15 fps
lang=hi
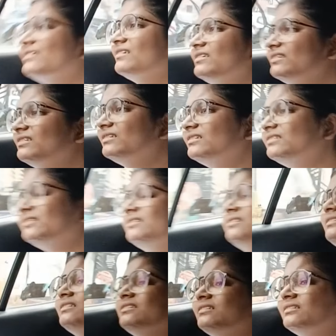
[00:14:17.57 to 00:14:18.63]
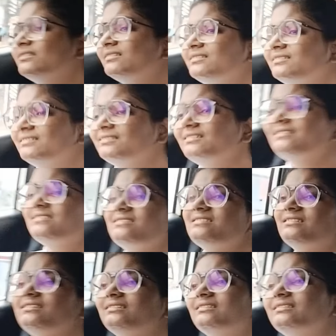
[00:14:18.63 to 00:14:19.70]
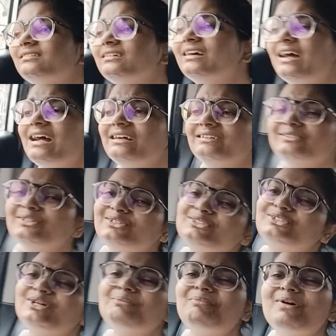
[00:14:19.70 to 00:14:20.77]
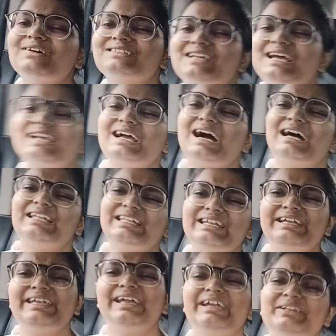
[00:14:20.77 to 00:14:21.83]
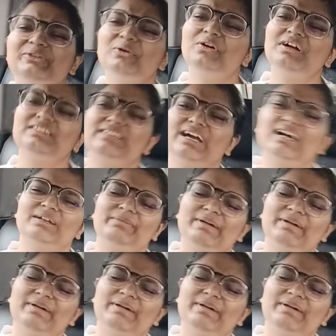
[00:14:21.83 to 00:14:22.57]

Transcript: मैं भी चुकी हुई हूँ मैं नहीं पढ़ूंगी चुप हो जाए यार क्यों करता है